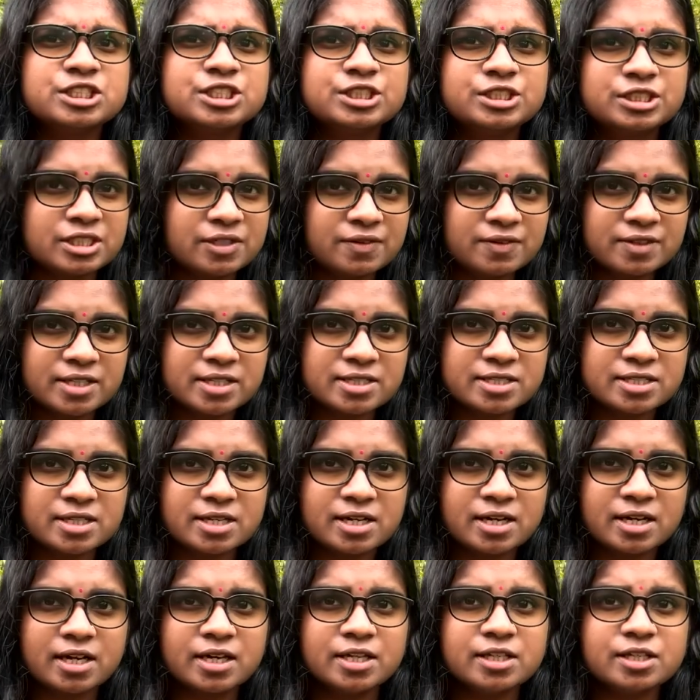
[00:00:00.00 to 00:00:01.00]
சித்திரவதை
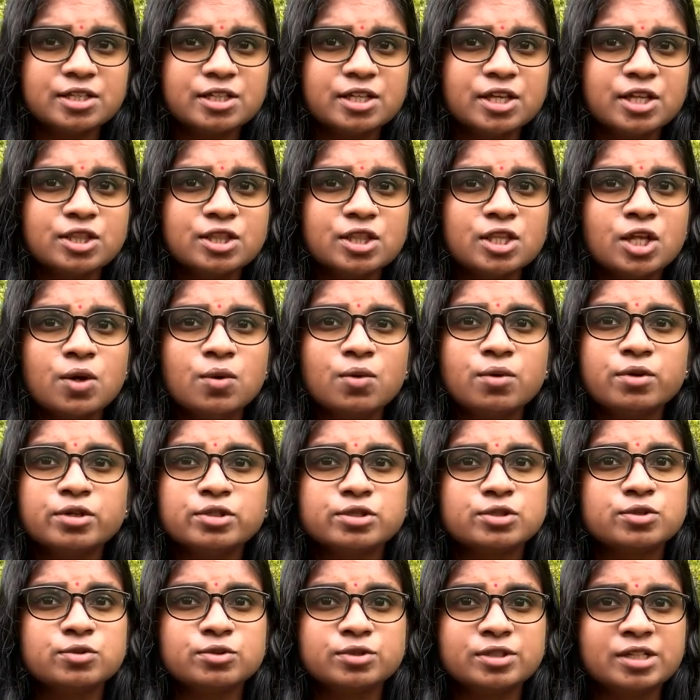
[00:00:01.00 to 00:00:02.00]
செய்கிறாங்க எந்த ஒரு
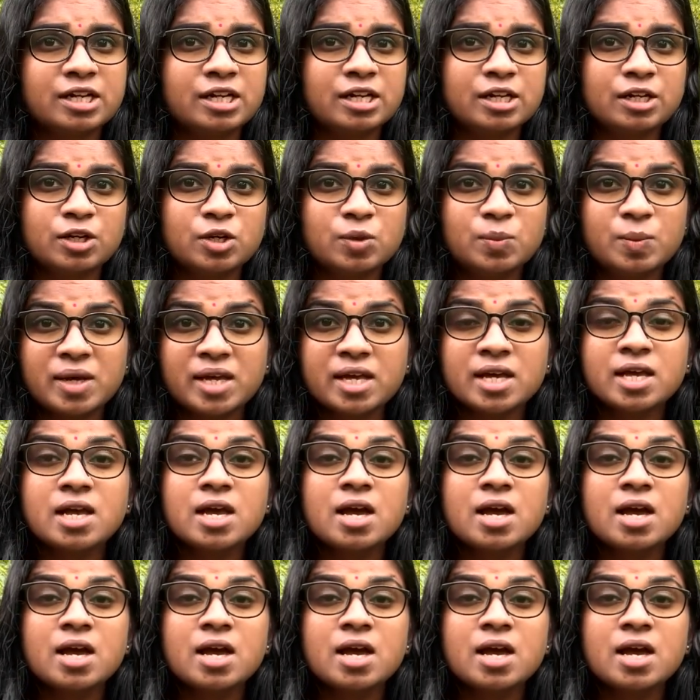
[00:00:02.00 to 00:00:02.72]
சூழ்நிலையிலுமே